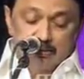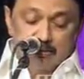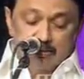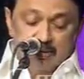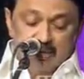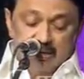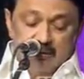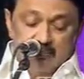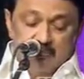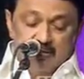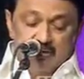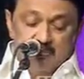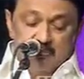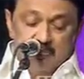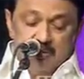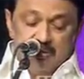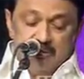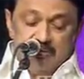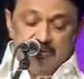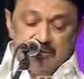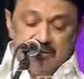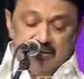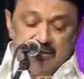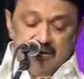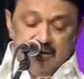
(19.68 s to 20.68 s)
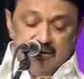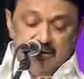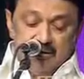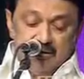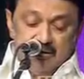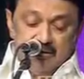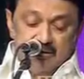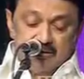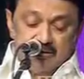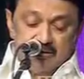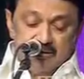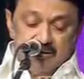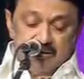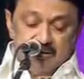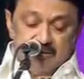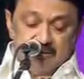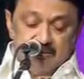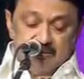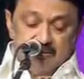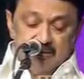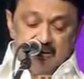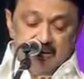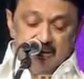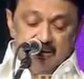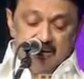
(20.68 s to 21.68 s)
திராவிட முன்னேற்றக் கழக அரசின்
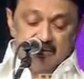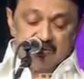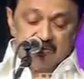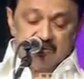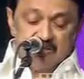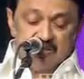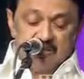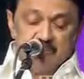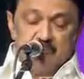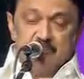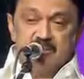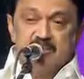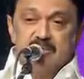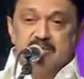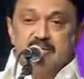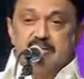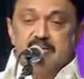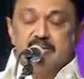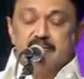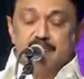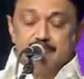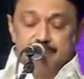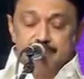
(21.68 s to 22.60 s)
நல்லாட்சியின் மீது